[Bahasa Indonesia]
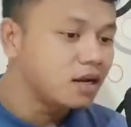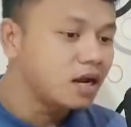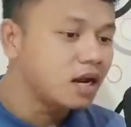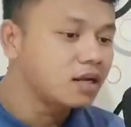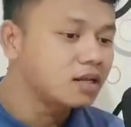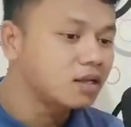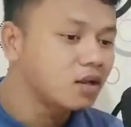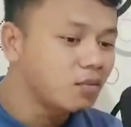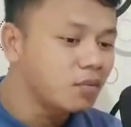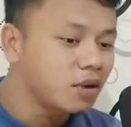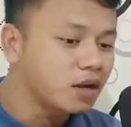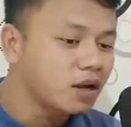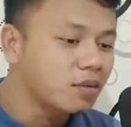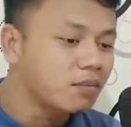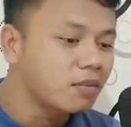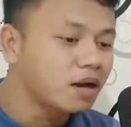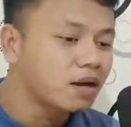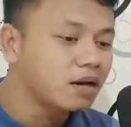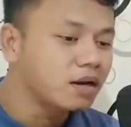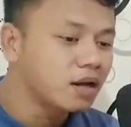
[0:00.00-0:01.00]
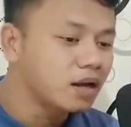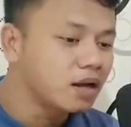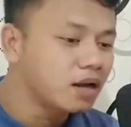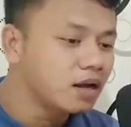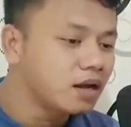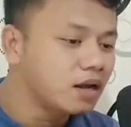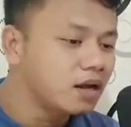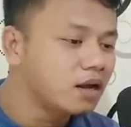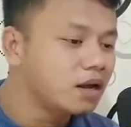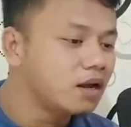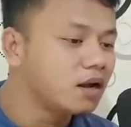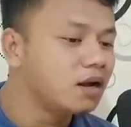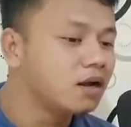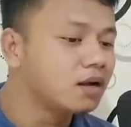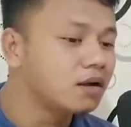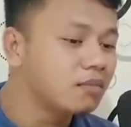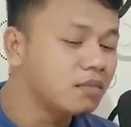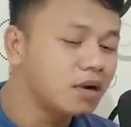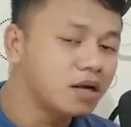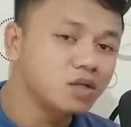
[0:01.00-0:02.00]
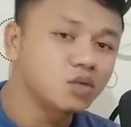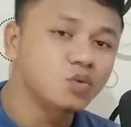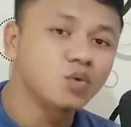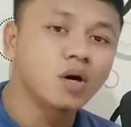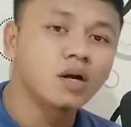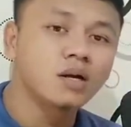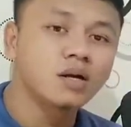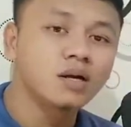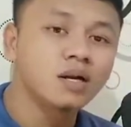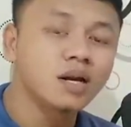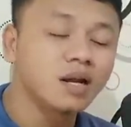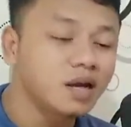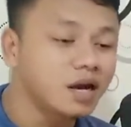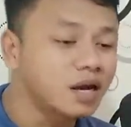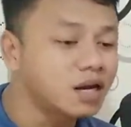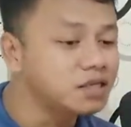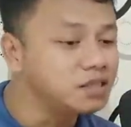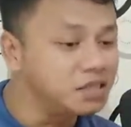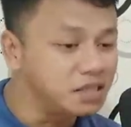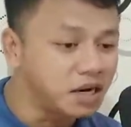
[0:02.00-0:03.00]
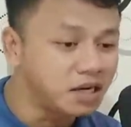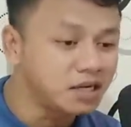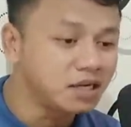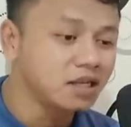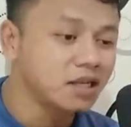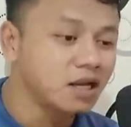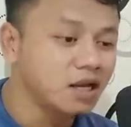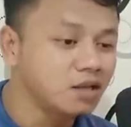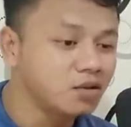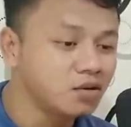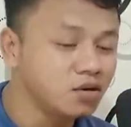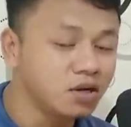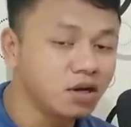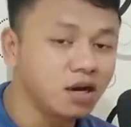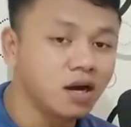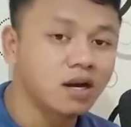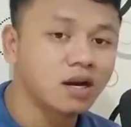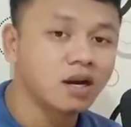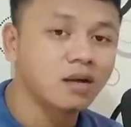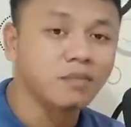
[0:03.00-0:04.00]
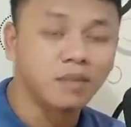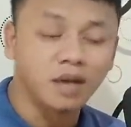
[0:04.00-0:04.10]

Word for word: atau bagaimana uh, kemajuan negara jiran kita yaitu negara